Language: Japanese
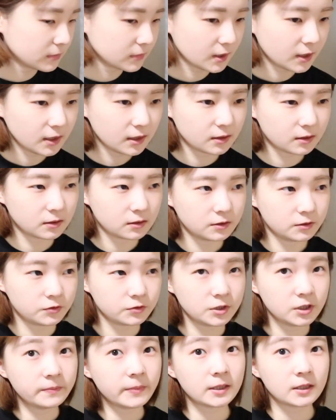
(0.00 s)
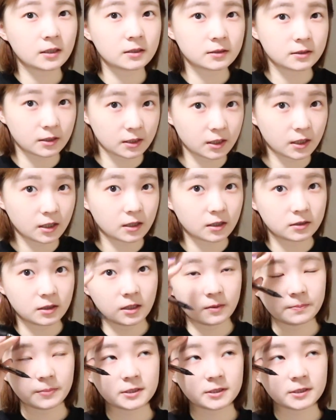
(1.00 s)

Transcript: でユニバだったら年